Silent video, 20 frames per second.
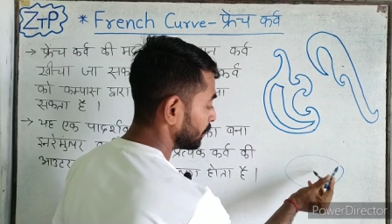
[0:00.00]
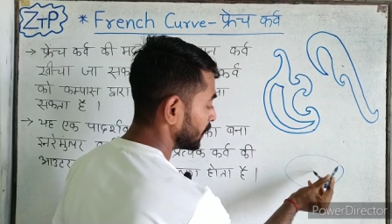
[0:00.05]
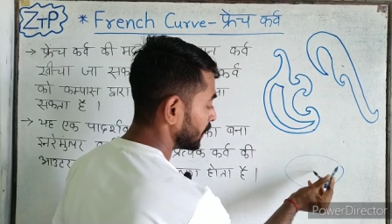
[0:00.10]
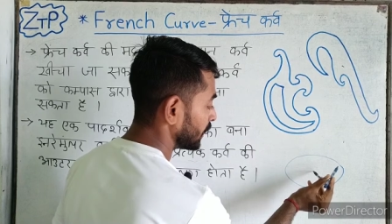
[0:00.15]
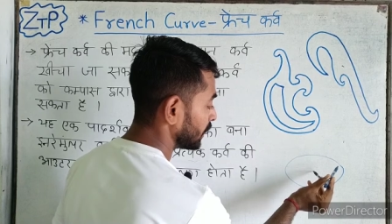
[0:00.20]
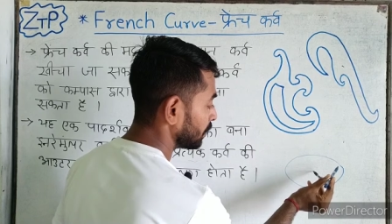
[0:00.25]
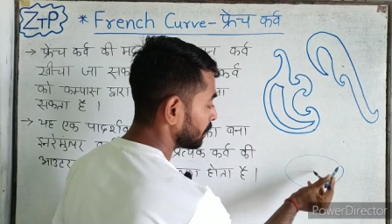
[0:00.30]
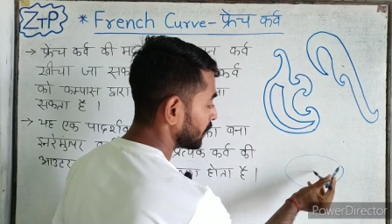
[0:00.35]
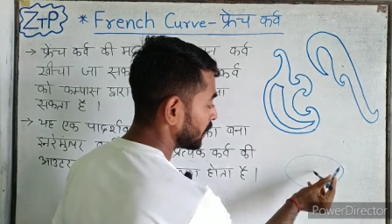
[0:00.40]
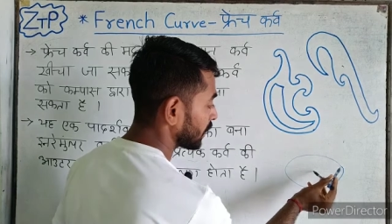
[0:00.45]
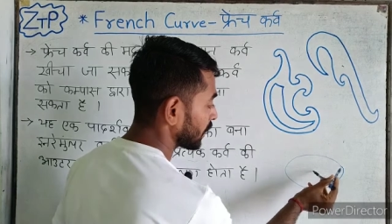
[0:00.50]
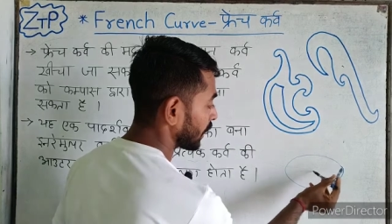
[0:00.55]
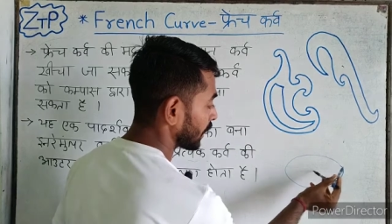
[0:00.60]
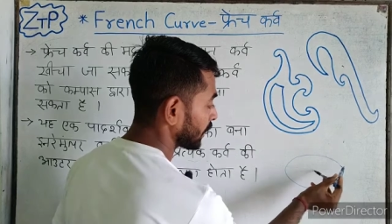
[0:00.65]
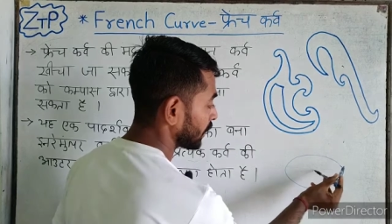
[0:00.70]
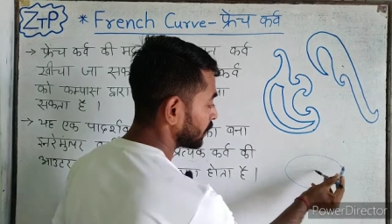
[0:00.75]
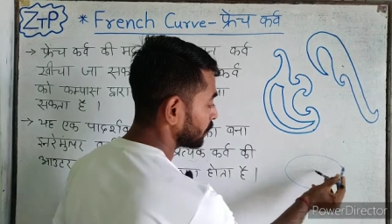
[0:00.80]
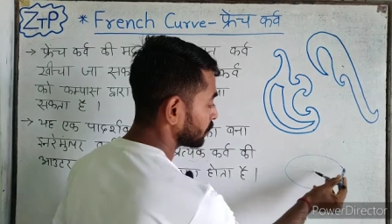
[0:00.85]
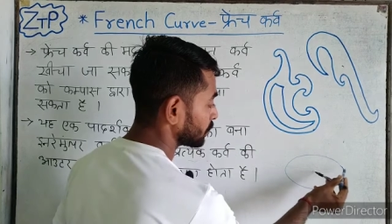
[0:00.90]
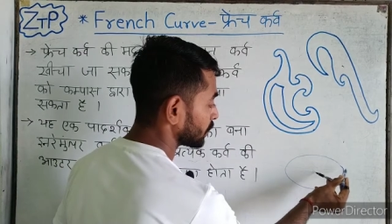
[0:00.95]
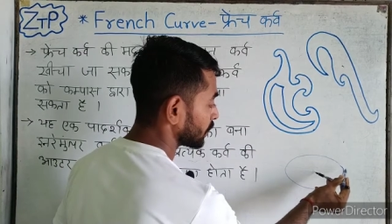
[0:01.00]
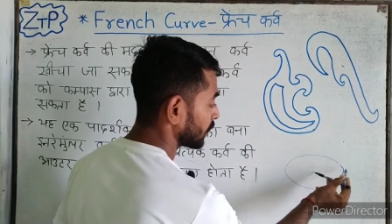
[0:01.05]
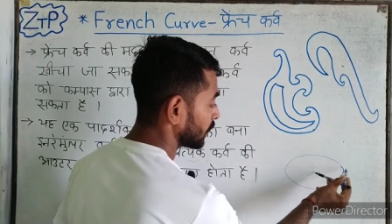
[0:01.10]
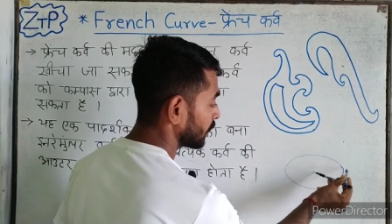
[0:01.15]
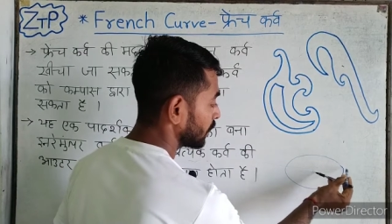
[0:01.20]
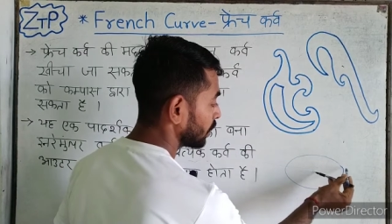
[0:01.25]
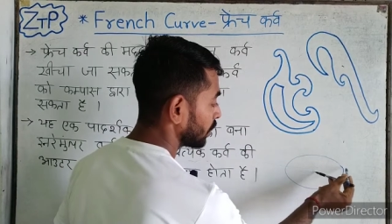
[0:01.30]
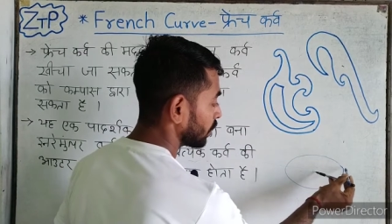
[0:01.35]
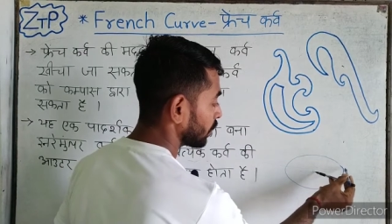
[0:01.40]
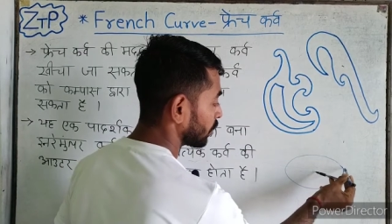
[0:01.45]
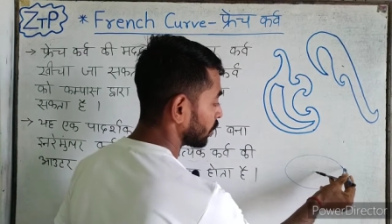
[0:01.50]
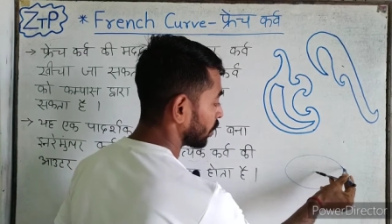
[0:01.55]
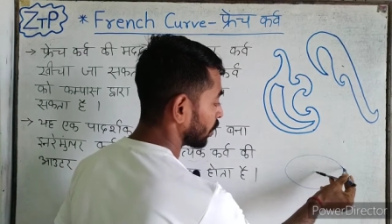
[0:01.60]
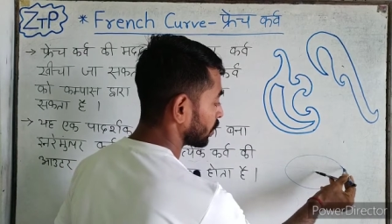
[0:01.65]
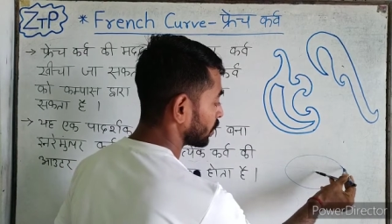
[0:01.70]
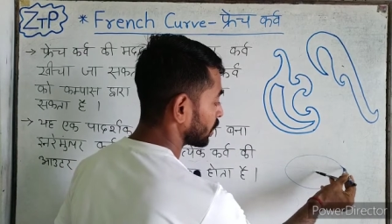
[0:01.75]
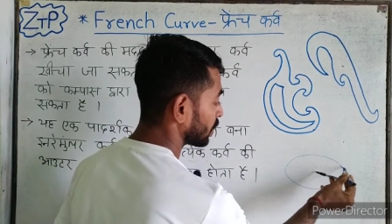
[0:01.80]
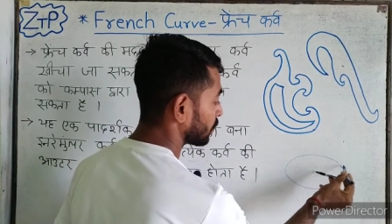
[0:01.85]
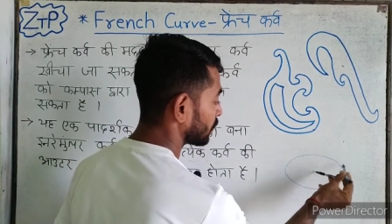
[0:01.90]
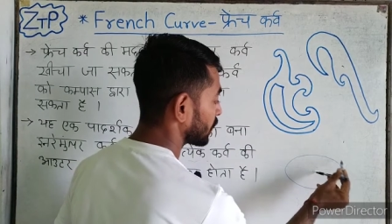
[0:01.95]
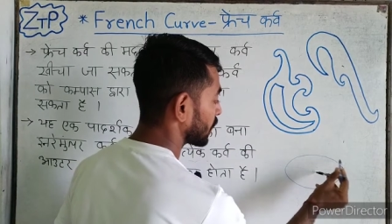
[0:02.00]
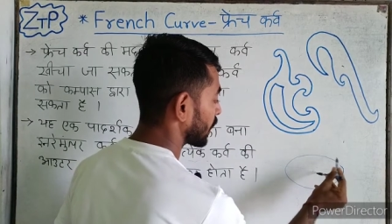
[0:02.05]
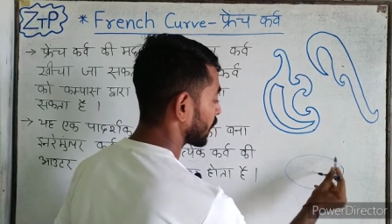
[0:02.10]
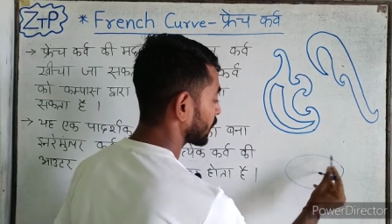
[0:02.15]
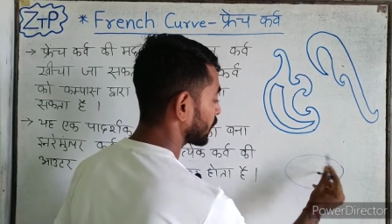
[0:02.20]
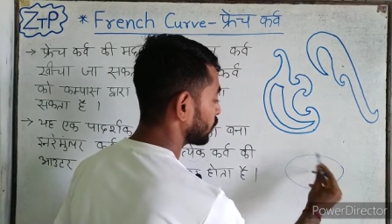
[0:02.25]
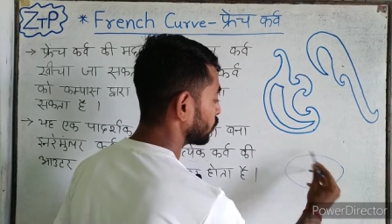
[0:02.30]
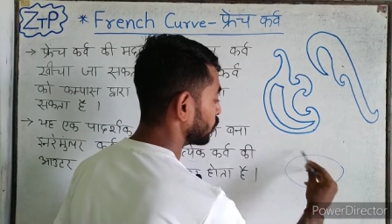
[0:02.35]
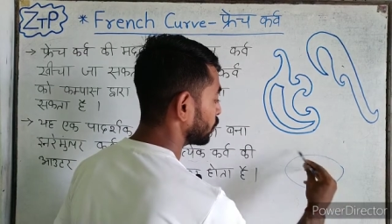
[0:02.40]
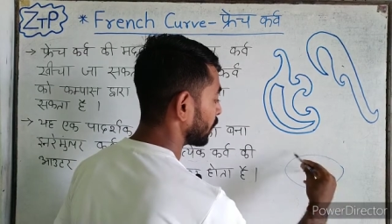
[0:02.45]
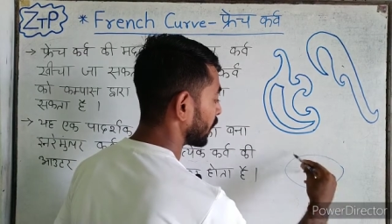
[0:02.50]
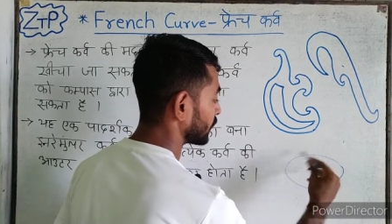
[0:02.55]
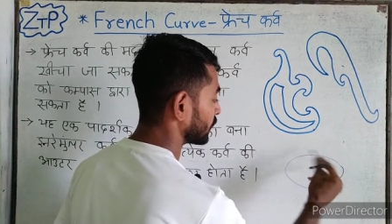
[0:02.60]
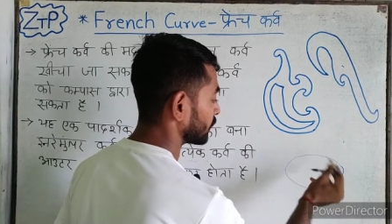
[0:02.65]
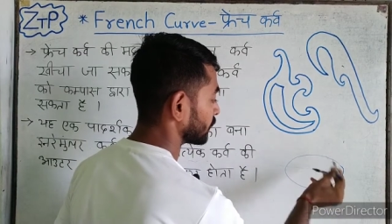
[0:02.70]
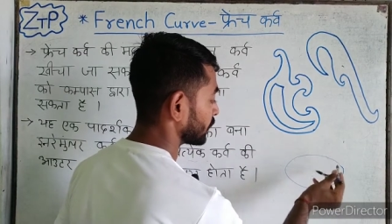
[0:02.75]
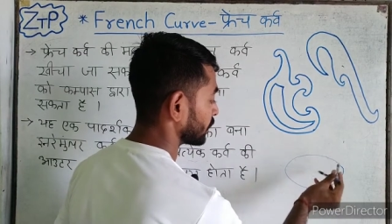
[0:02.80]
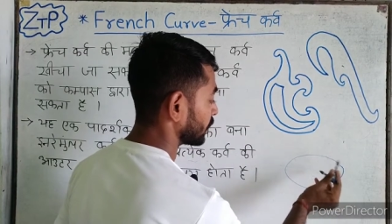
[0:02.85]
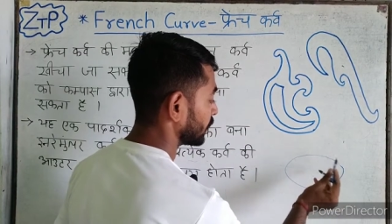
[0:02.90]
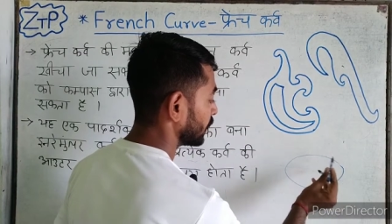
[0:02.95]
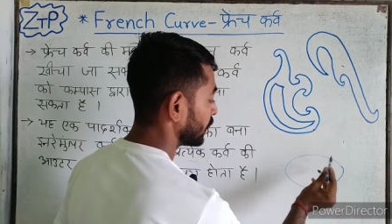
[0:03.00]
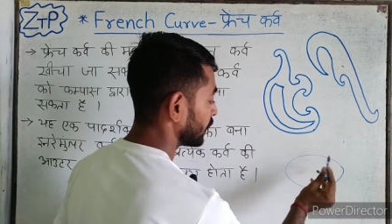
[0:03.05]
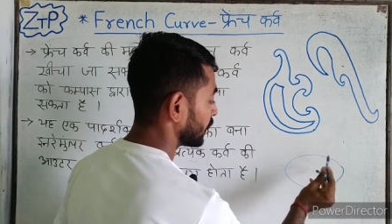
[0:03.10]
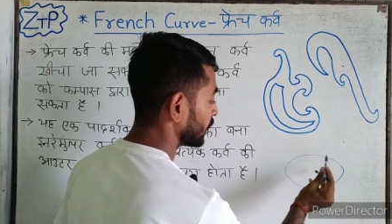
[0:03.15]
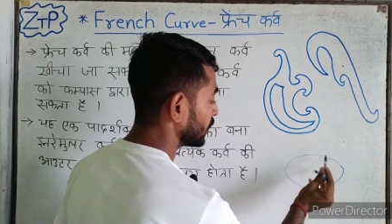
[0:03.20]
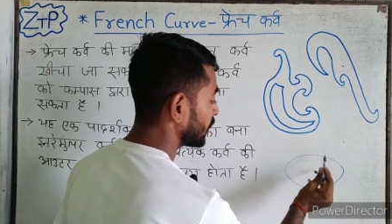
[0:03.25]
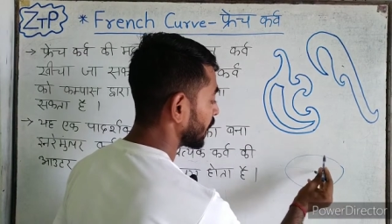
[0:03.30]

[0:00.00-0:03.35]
मिडिल में लगा के दूसरा कॉर्नर में लगा के घुमा देते हैं